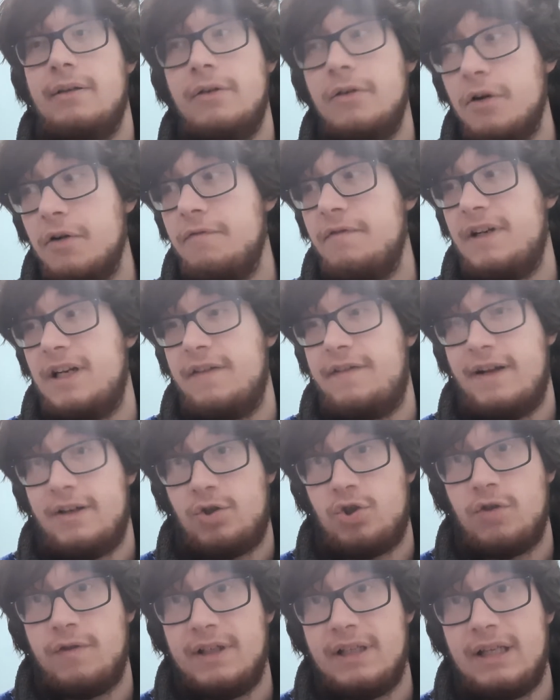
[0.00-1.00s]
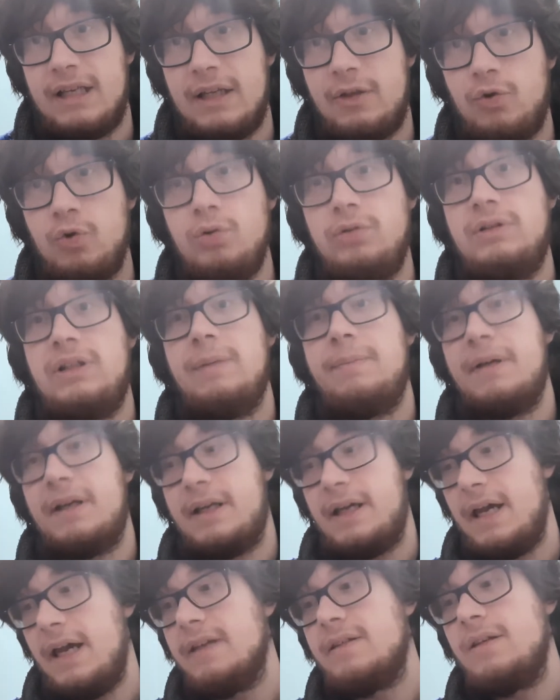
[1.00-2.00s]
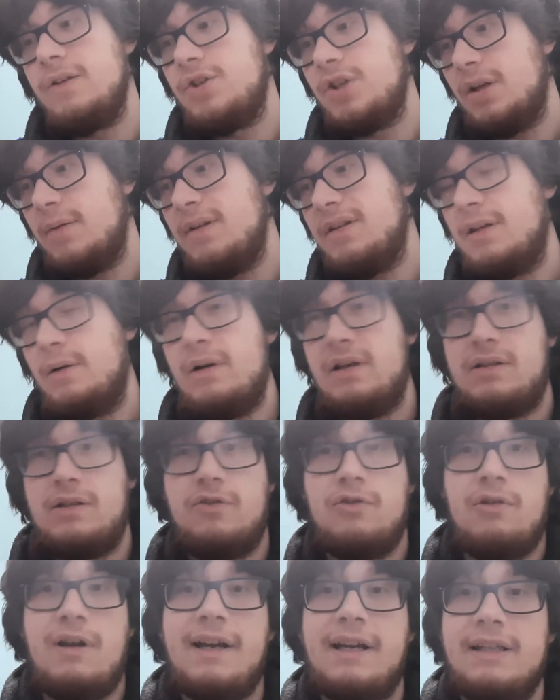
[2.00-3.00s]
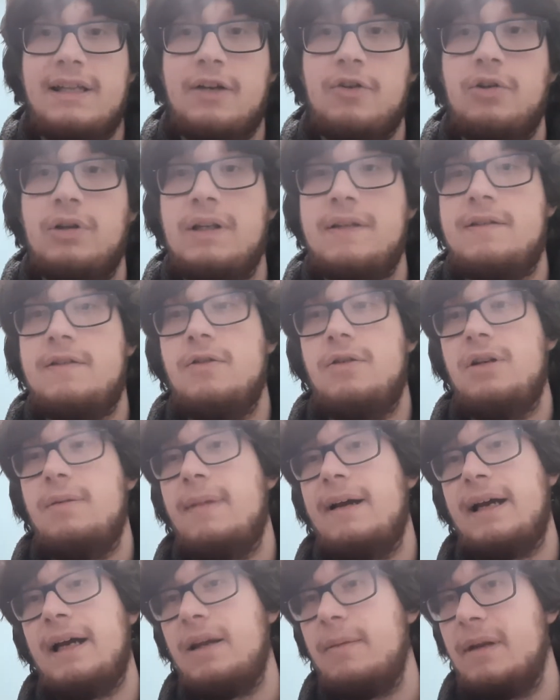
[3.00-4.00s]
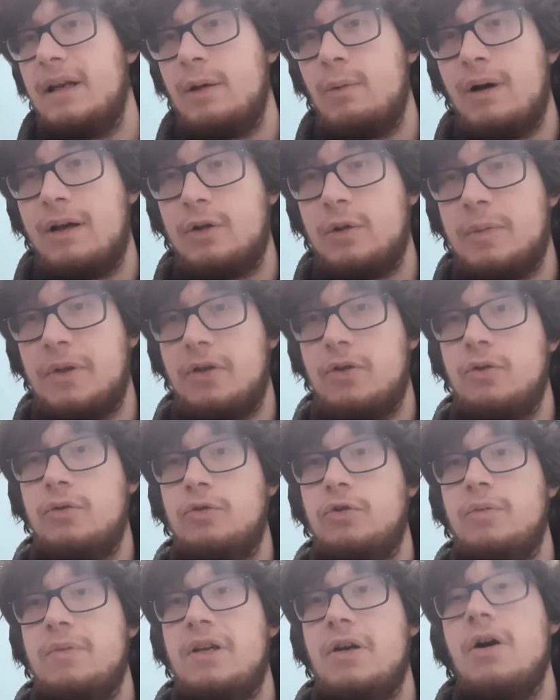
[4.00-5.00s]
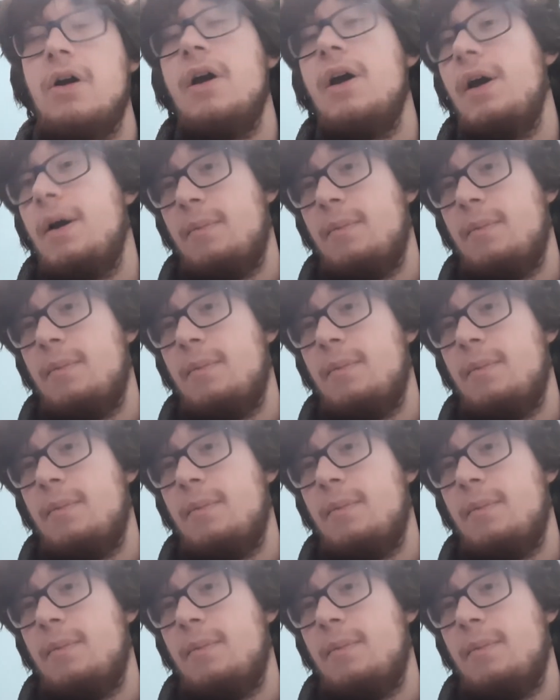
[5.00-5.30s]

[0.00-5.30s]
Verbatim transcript: Non ve le faccio vedere tutte perché sinceramente queste sono anche da collezione, magari me le guardo per conto mio,